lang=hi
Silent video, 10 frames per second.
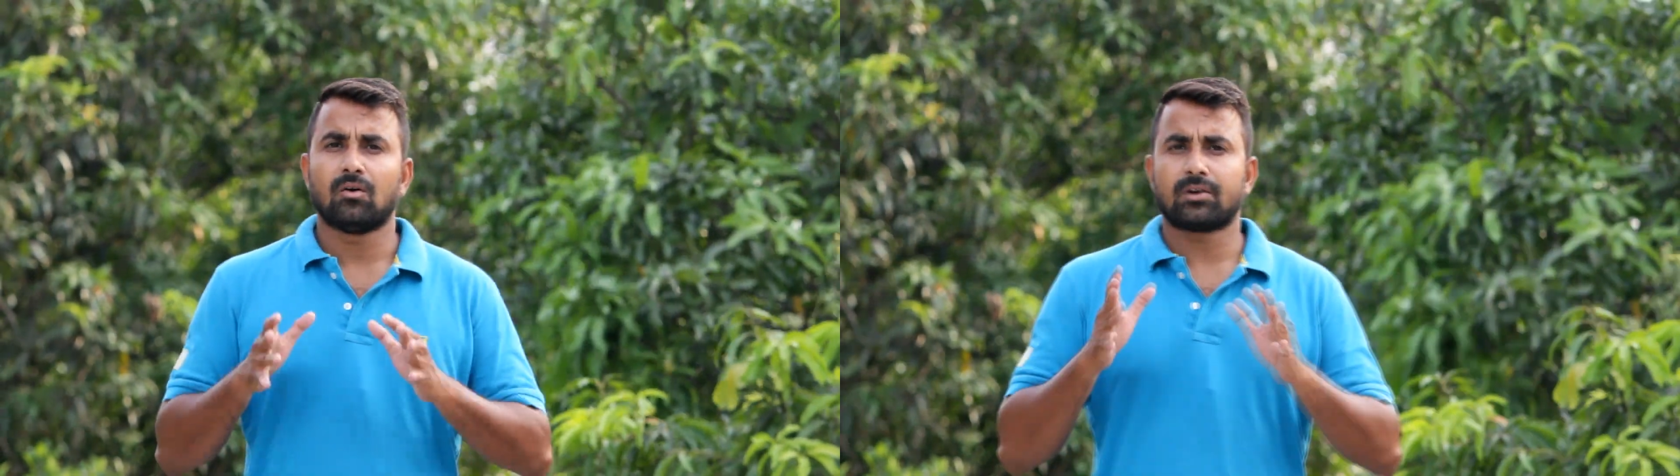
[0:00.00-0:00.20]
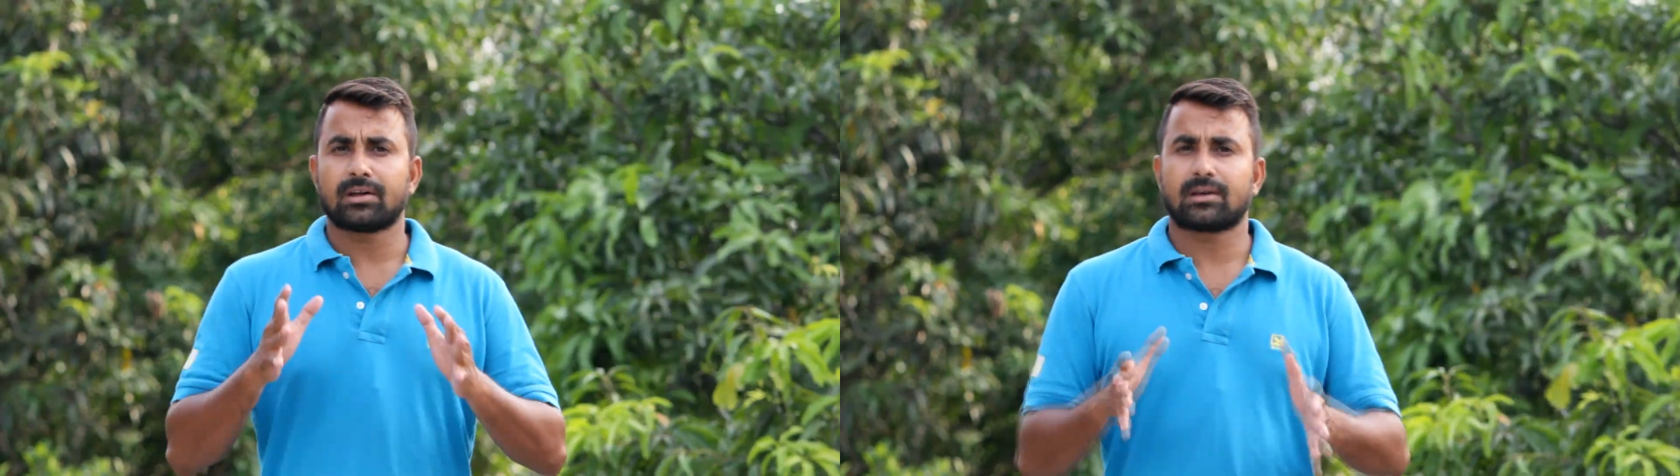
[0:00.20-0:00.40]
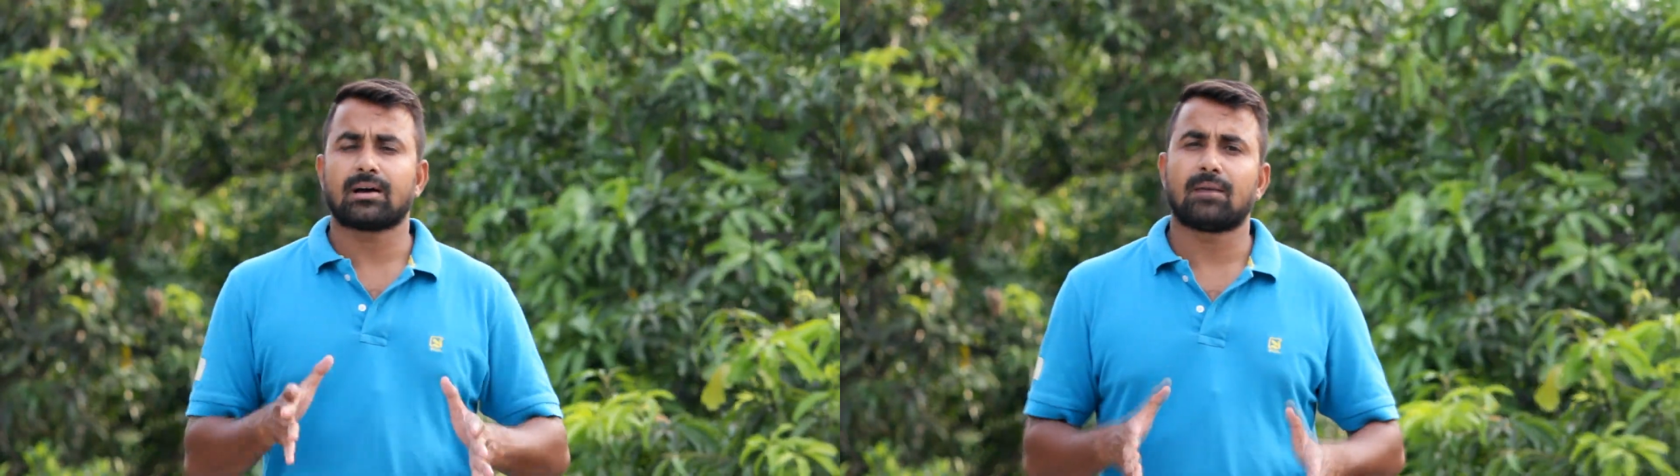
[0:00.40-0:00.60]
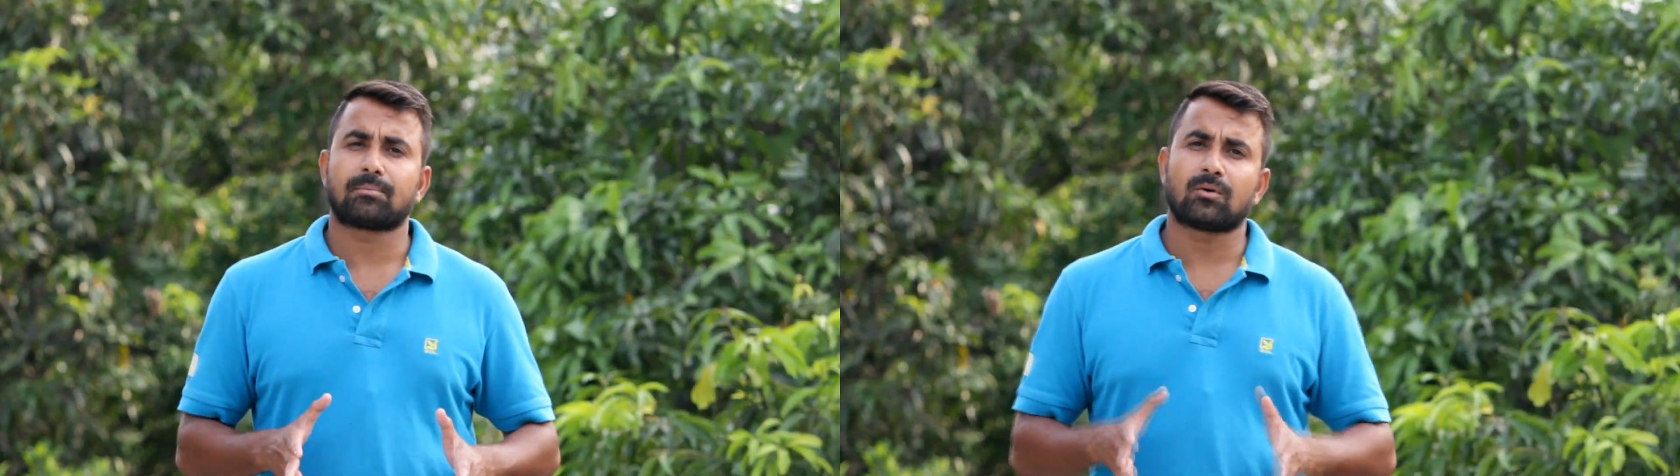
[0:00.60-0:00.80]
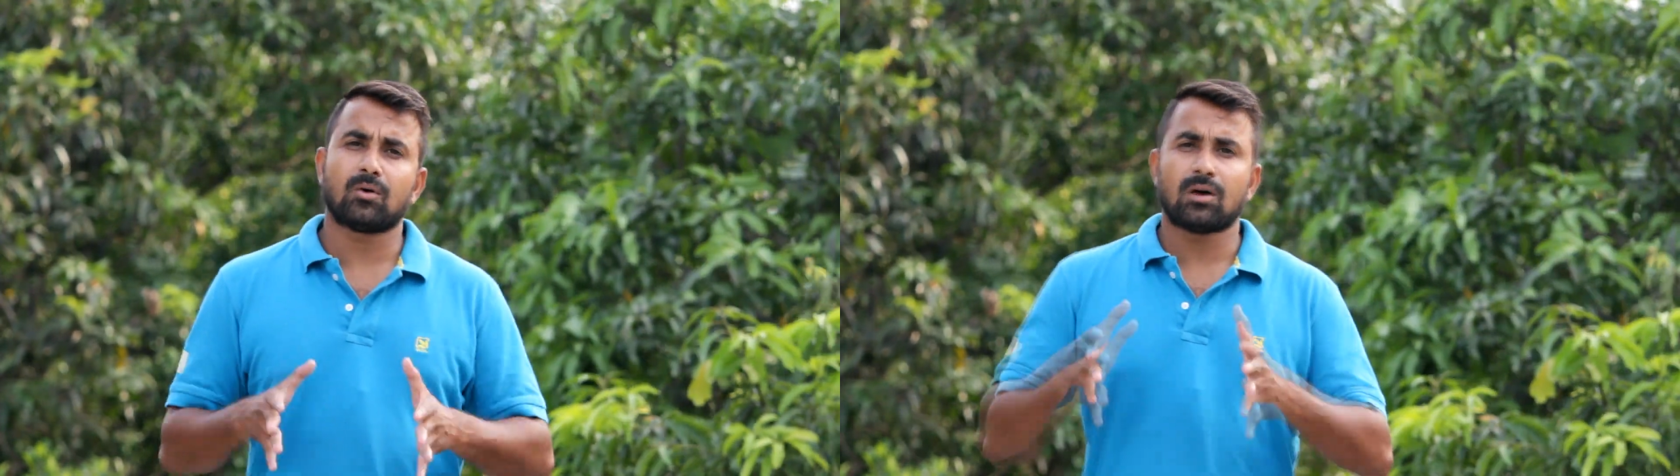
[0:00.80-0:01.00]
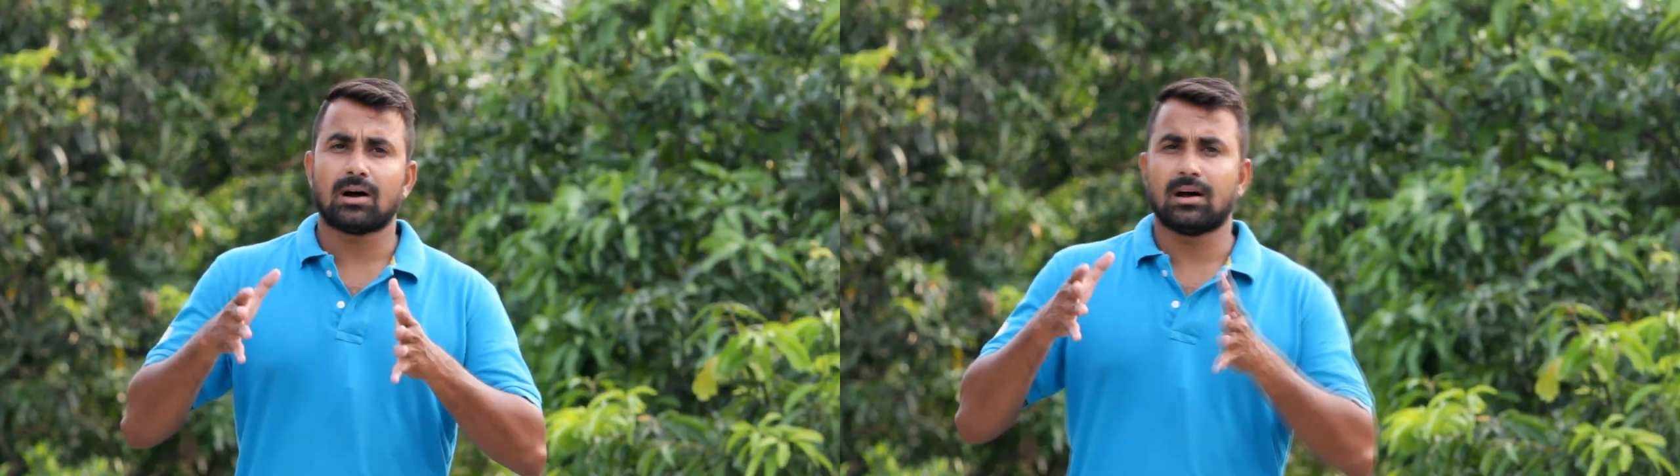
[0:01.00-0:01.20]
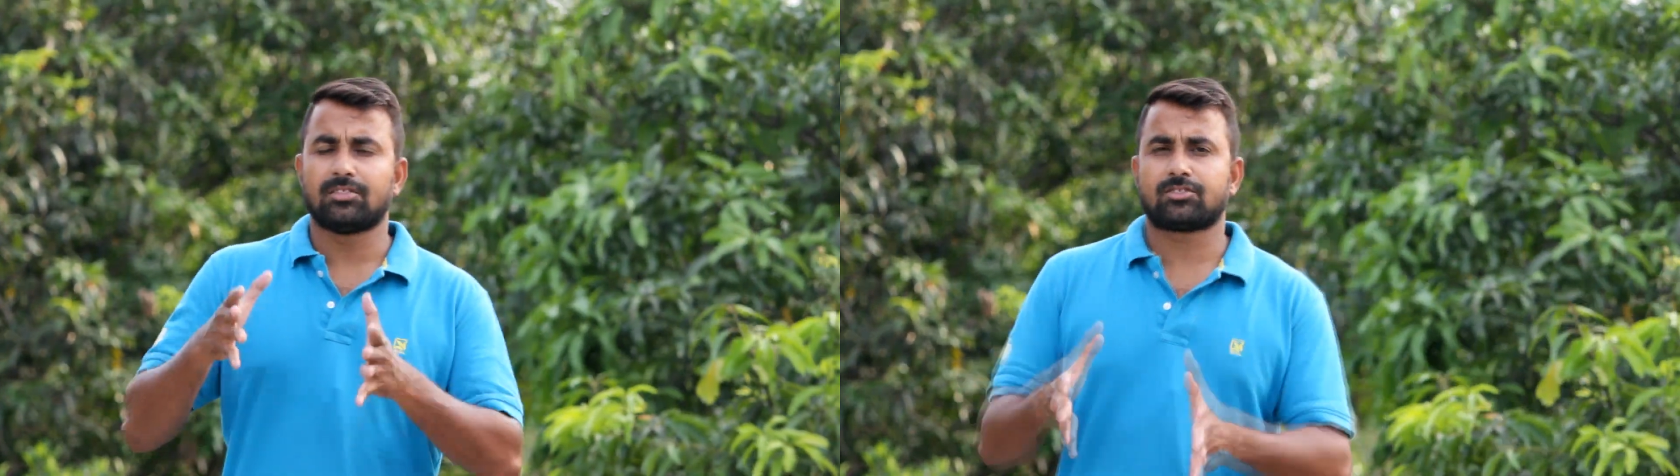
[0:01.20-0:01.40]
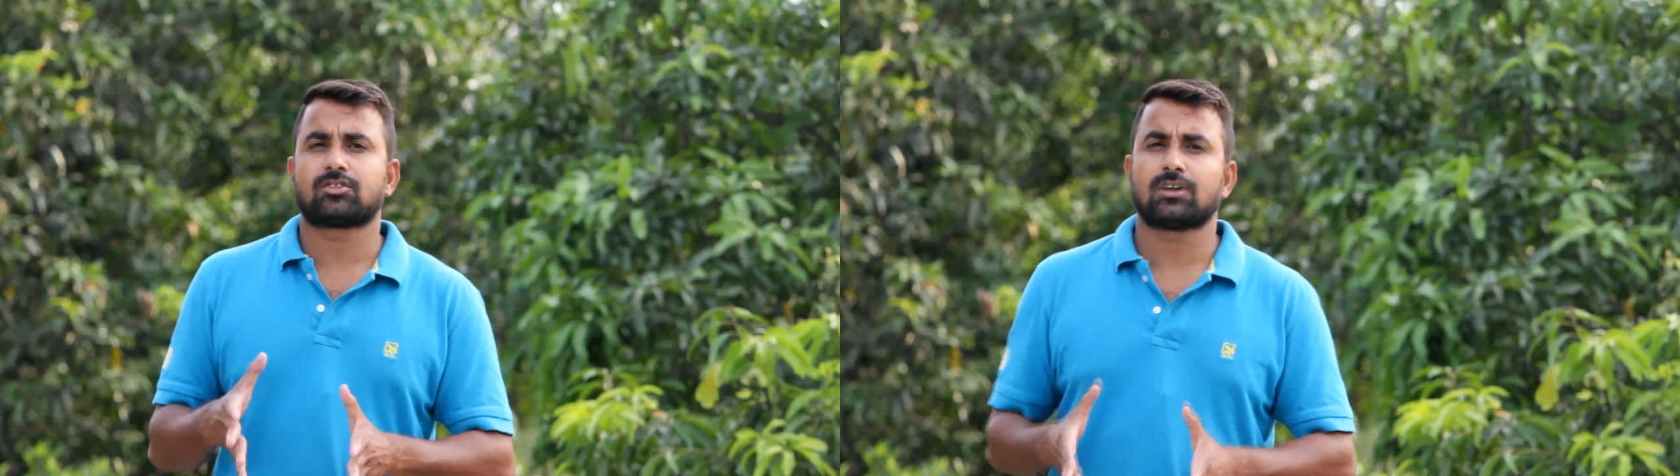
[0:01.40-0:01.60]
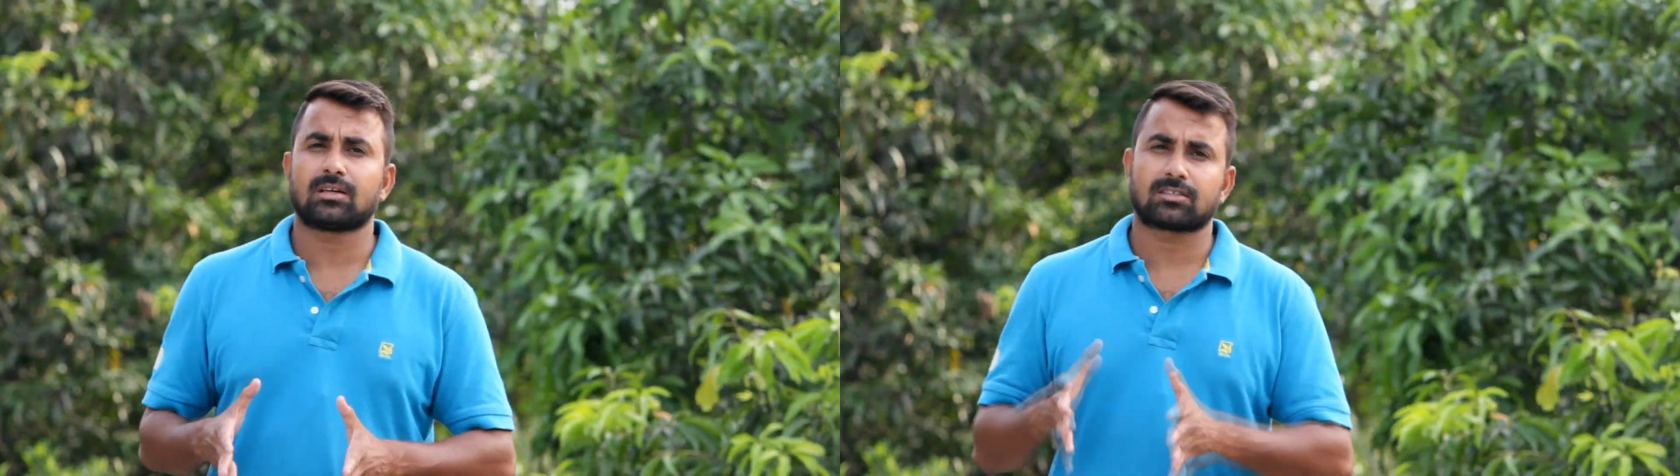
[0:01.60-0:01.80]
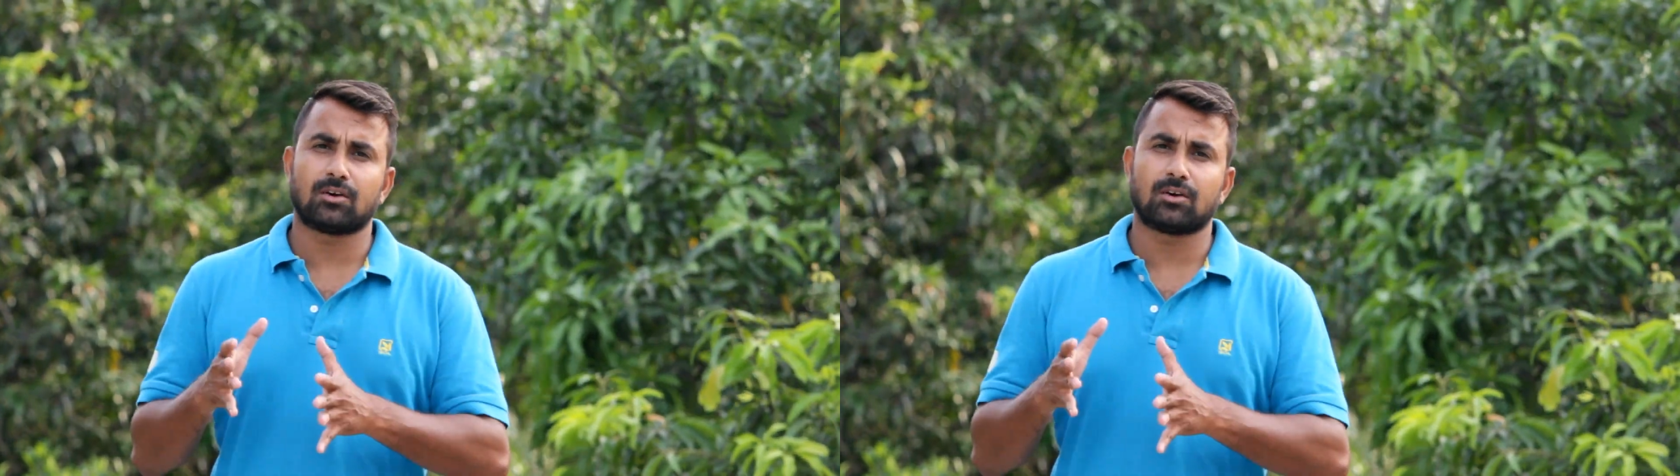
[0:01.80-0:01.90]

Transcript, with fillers: और एक आपको अच्छा